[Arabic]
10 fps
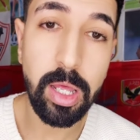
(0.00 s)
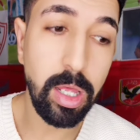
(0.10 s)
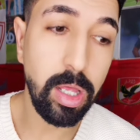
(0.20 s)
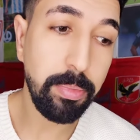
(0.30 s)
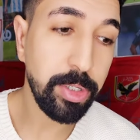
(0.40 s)

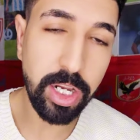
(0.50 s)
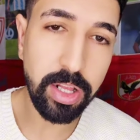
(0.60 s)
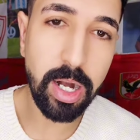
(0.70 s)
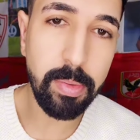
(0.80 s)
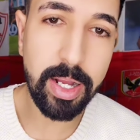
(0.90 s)
آه، مش
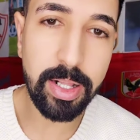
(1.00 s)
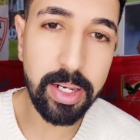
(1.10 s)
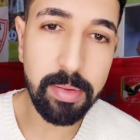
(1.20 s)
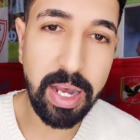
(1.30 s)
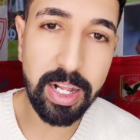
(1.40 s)
هيدرب حد
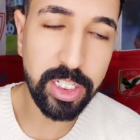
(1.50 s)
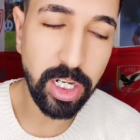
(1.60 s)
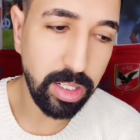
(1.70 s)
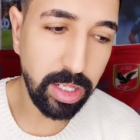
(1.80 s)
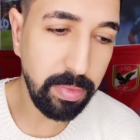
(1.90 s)
لان ما حدش
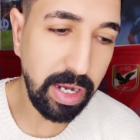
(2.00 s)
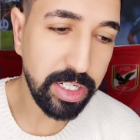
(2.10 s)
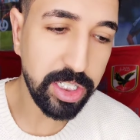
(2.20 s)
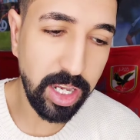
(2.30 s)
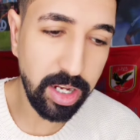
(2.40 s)
ما
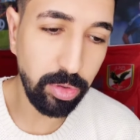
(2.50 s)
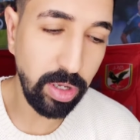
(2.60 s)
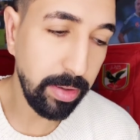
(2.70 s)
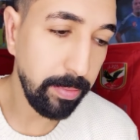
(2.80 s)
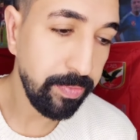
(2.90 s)
حدش هياخده
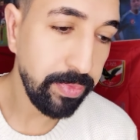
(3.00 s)
يعني